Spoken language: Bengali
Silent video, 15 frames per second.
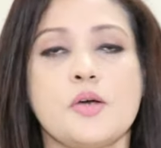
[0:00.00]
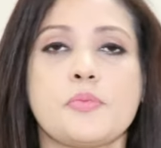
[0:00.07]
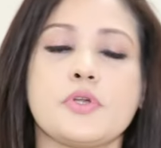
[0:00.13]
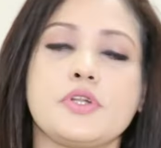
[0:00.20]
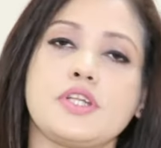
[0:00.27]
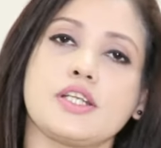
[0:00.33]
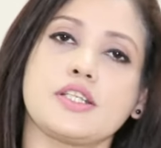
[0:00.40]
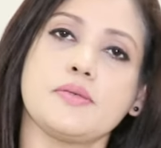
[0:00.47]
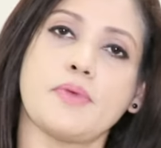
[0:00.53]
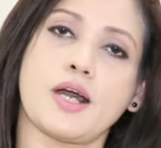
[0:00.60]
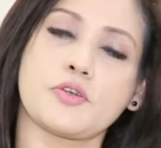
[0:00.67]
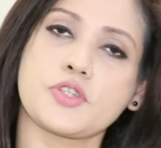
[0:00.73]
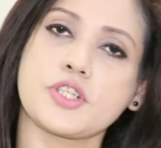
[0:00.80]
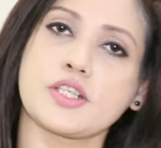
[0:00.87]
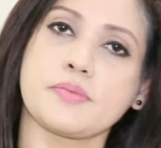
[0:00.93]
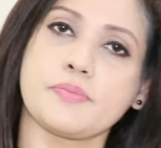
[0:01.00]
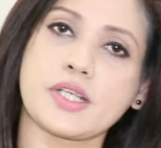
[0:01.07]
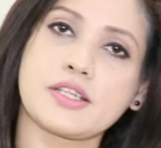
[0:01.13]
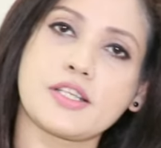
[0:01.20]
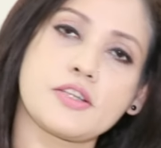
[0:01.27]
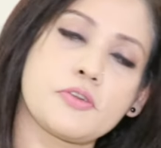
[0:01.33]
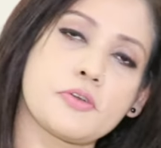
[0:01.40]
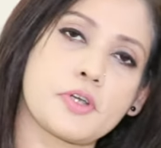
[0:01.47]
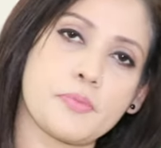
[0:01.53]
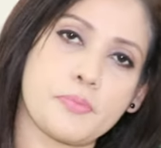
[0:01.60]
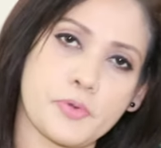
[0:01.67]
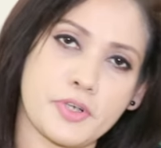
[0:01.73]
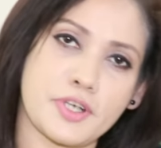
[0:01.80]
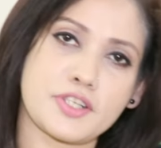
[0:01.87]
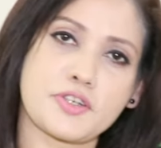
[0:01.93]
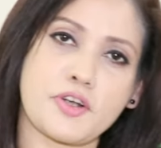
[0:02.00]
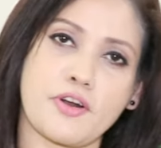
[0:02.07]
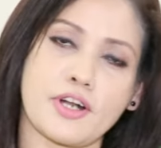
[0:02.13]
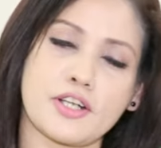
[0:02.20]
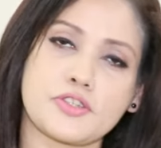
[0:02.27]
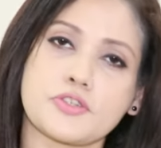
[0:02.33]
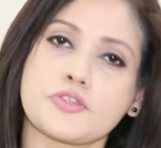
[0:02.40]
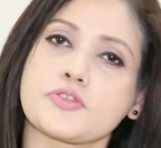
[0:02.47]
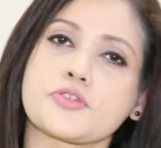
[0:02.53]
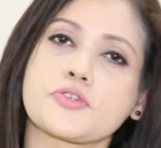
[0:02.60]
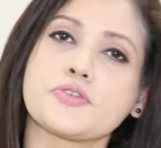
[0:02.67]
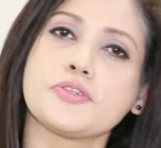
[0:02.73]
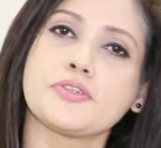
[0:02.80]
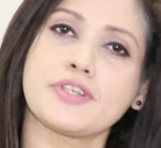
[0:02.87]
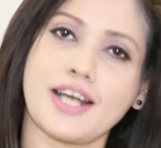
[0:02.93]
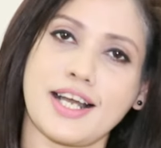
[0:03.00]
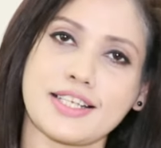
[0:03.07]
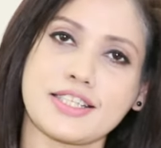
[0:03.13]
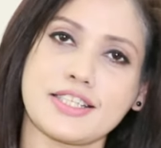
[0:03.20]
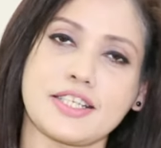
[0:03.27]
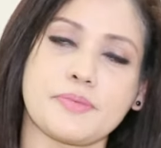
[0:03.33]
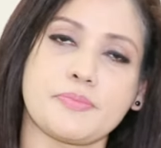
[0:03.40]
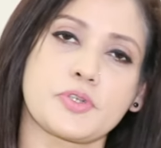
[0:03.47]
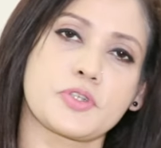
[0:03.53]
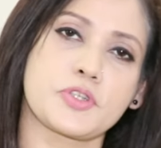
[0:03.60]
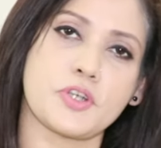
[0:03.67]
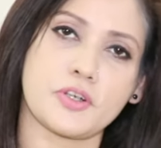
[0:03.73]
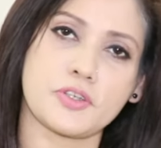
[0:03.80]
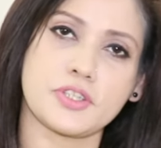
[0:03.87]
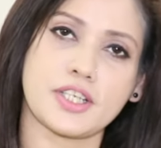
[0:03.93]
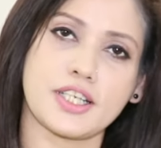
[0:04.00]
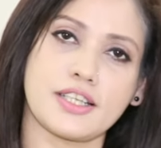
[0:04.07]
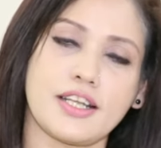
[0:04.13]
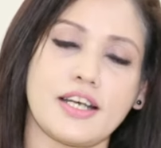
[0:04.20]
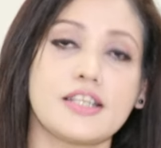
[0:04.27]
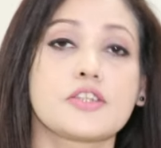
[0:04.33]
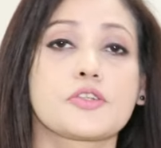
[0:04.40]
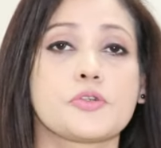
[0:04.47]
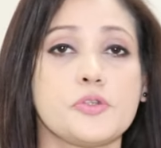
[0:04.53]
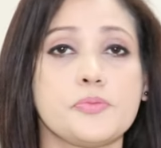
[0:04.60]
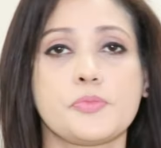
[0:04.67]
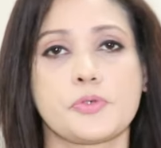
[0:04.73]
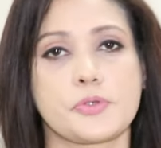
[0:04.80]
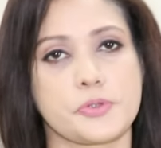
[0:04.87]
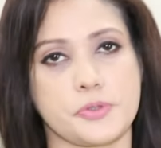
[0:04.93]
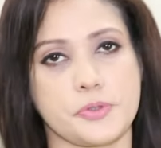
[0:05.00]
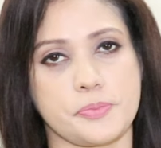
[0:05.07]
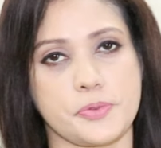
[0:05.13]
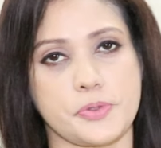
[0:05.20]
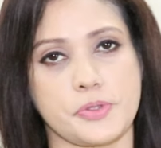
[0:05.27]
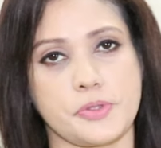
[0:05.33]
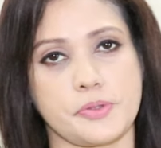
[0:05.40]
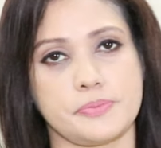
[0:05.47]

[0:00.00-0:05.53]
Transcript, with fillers: প্রত্যেকটি মানুষেরই ব্যক্তিত্বকে প্রকাশ করার জন্য সুন্দর হাসি এবং ছকছকে দাঁত খুব গুরুত্বপূর্ণ